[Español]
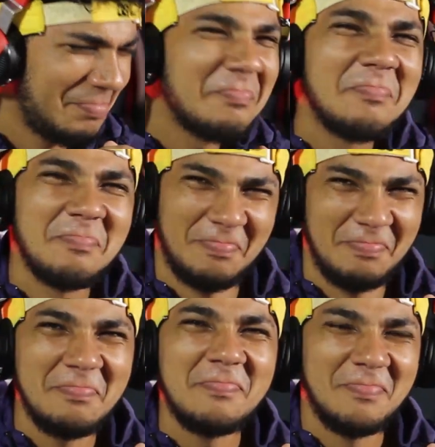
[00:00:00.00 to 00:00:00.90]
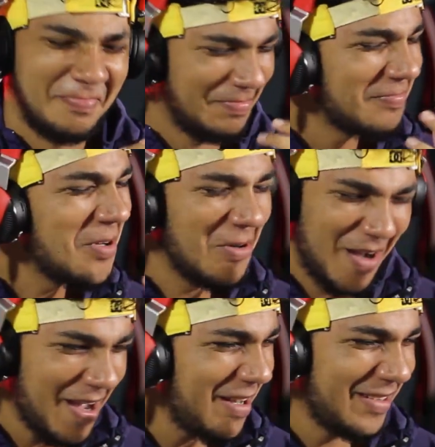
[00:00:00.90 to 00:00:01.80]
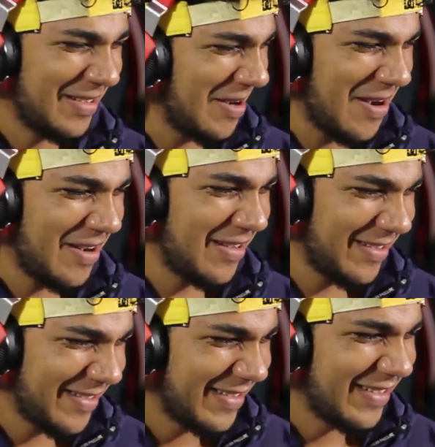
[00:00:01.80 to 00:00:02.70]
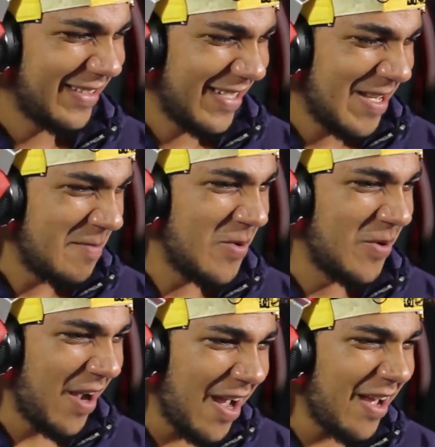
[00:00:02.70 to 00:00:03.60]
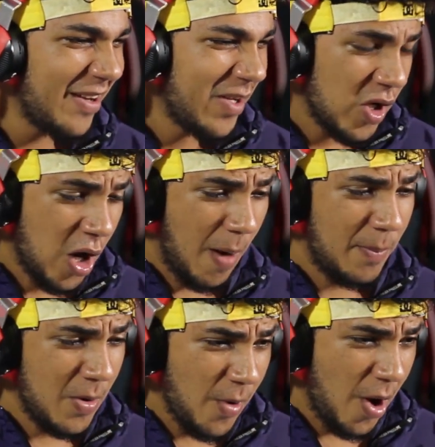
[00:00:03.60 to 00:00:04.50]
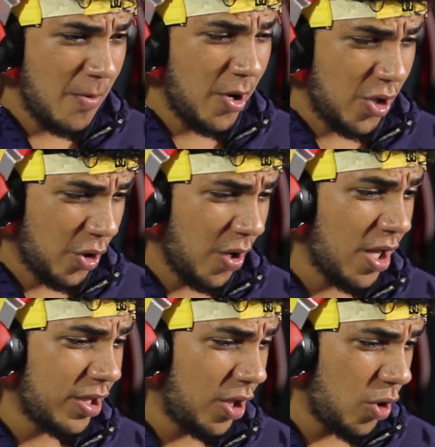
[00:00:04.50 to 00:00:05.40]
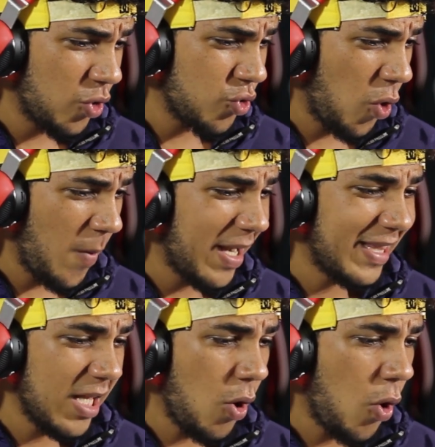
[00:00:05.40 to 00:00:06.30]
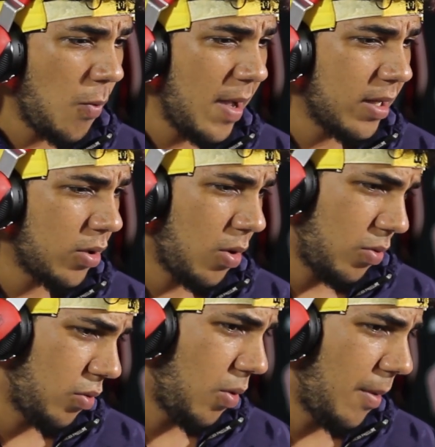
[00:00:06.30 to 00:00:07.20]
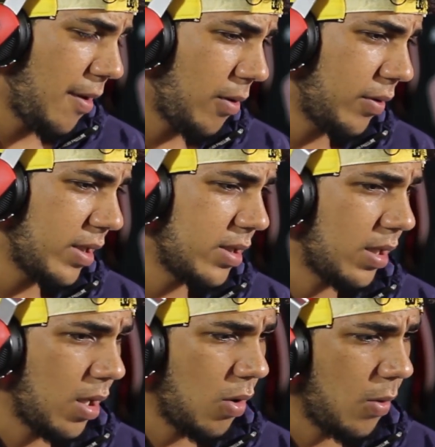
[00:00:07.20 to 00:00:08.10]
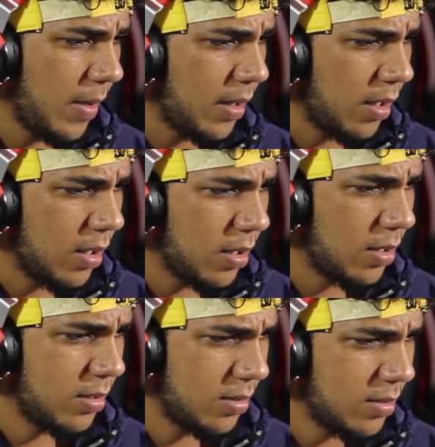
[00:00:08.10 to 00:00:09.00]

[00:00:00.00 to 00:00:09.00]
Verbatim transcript: Happy birthday. Llego a darte el de los ojos verdes. Mujer. Happy baby, llegó a darte de los ojos verdes. ¿Tiene ojos verdes? No, no me he dado cuenta si tenía ojos verdes